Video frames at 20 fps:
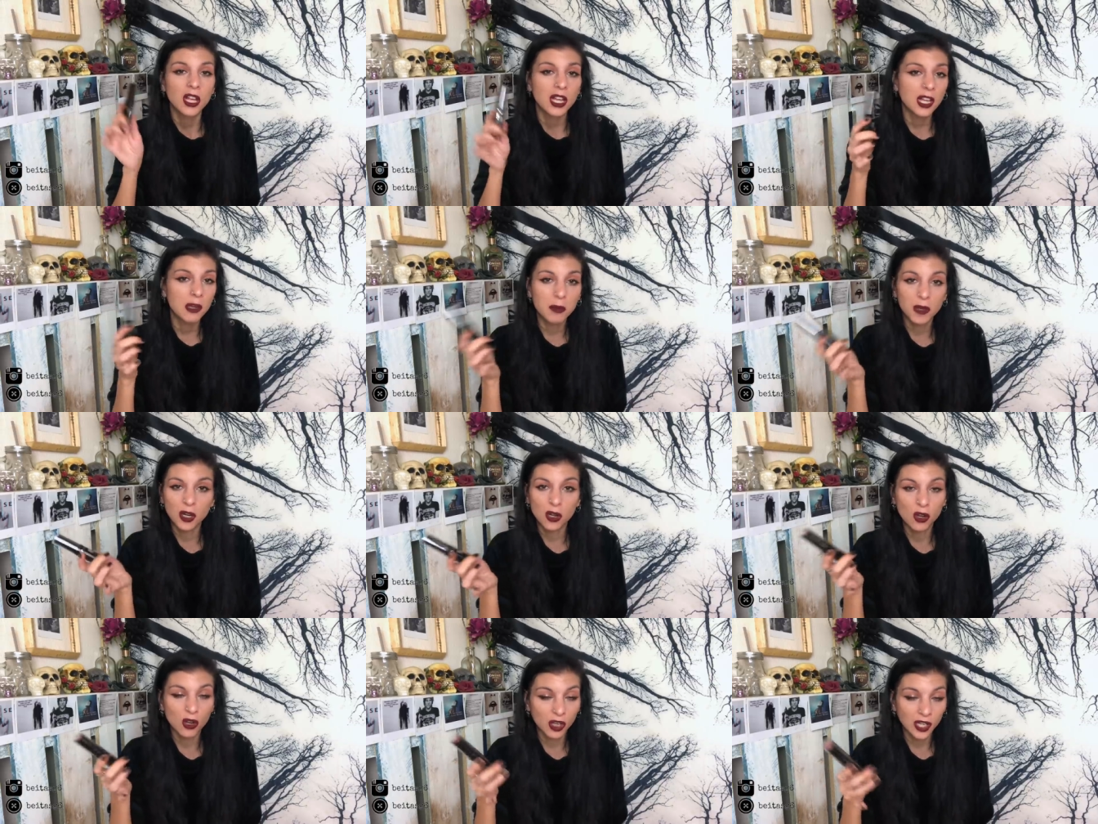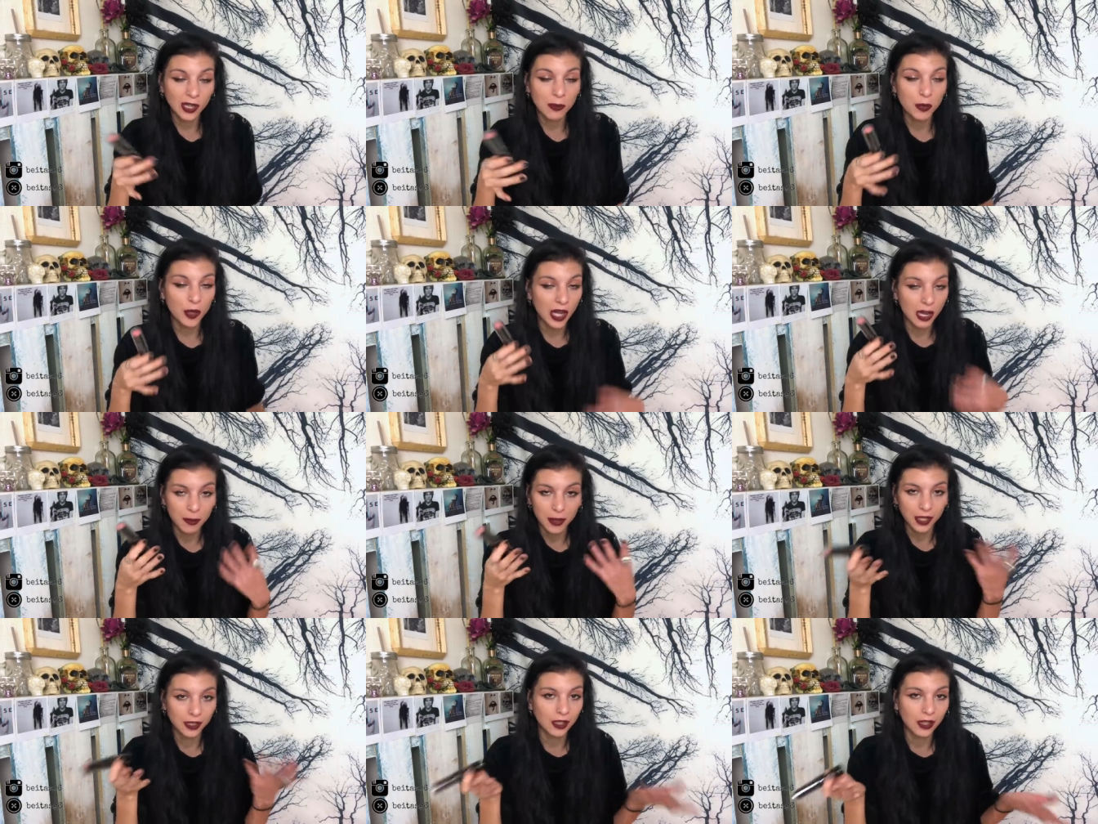y me lo cogí, pues
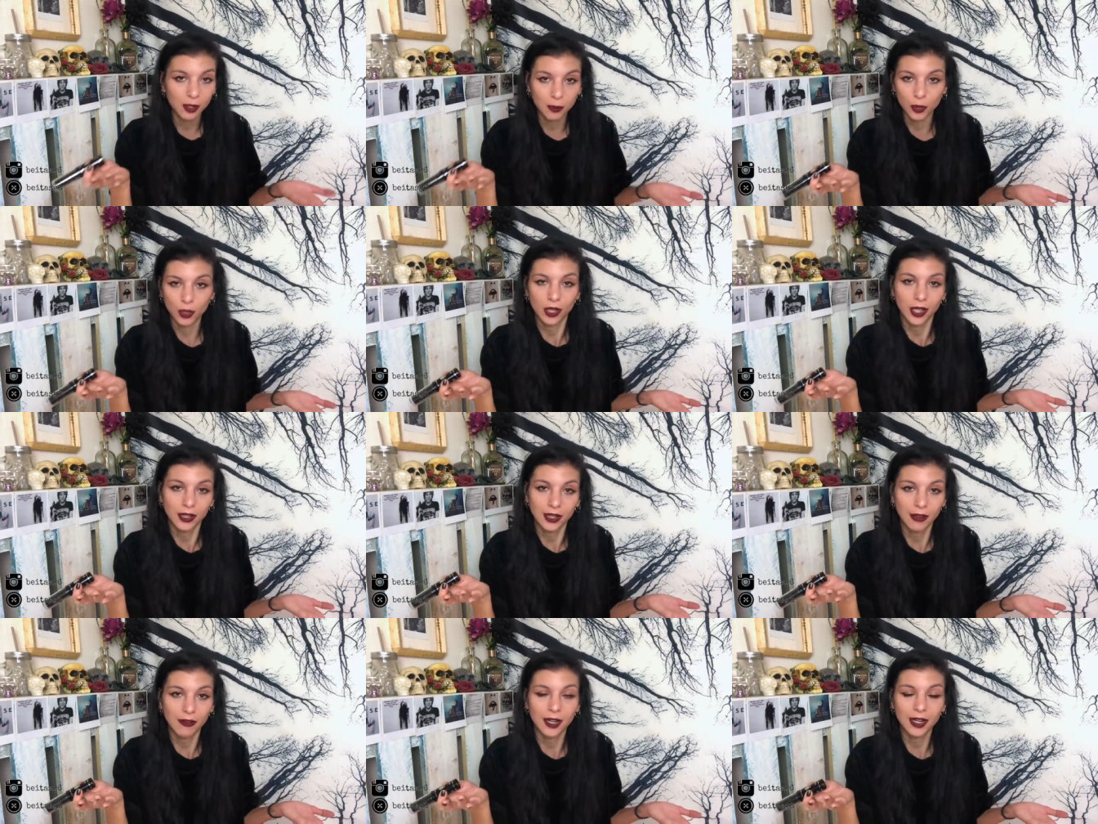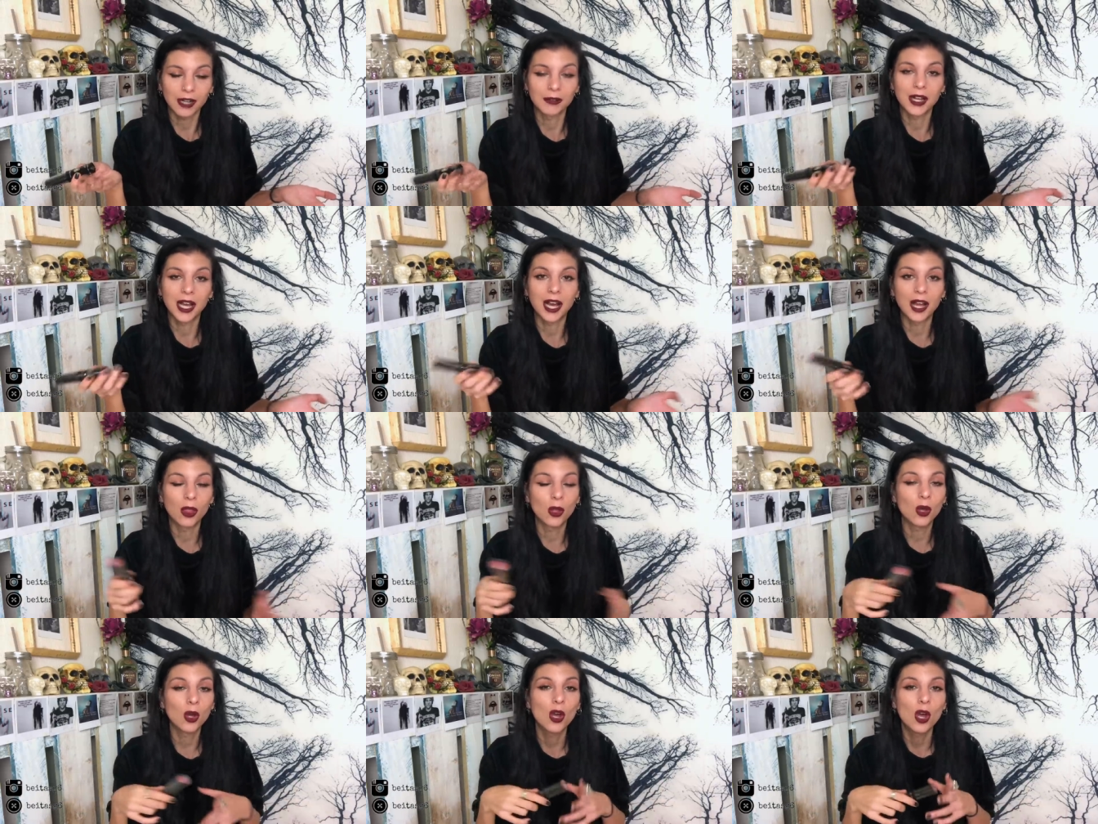aparte de porque estaba
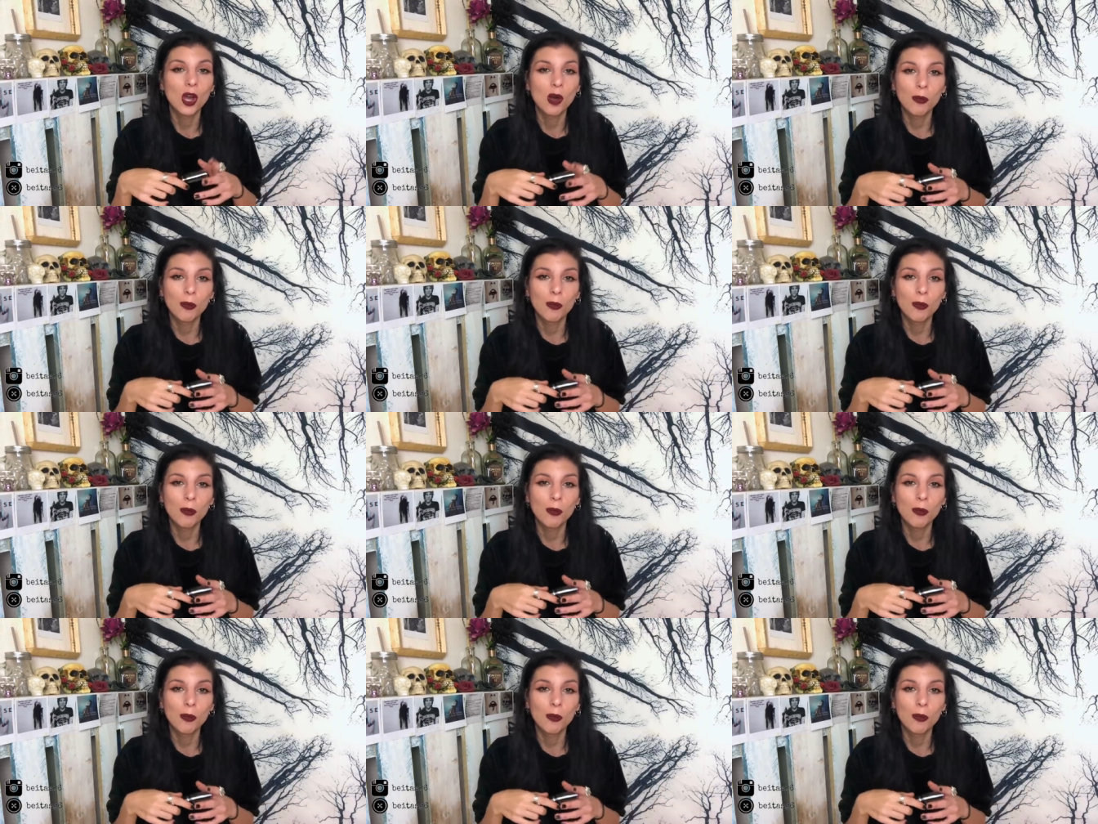rebajado,